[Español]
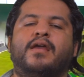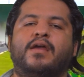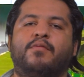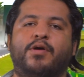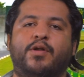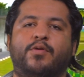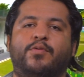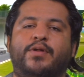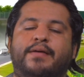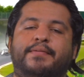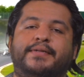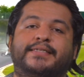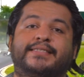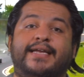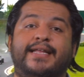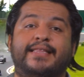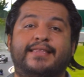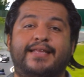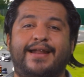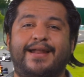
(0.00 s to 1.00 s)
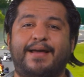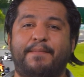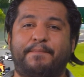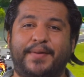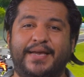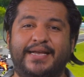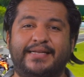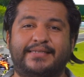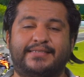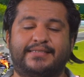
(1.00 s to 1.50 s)
Y bueno, una vez que entran a
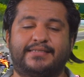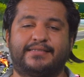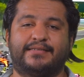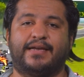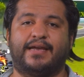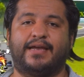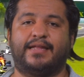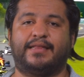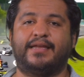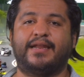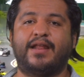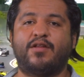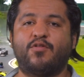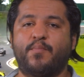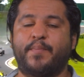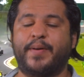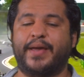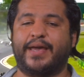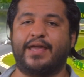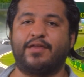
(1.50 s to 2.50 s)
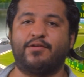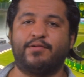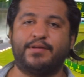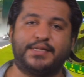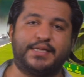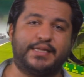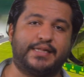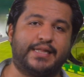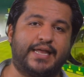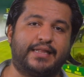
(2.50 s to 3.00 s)
pits, eh, tienen un pequeño
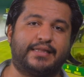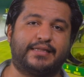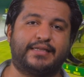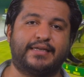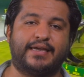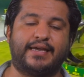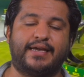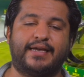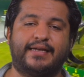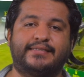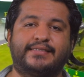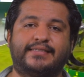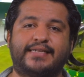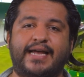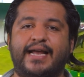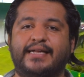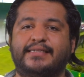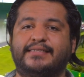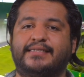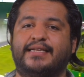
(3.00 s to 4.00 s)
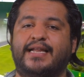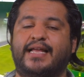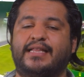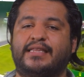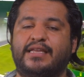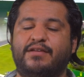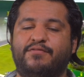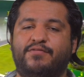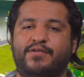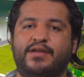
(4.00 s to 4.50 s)
incidente Sainz y
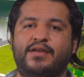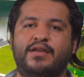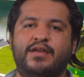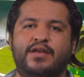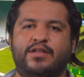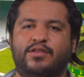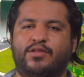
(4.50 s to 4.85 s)
Latifi,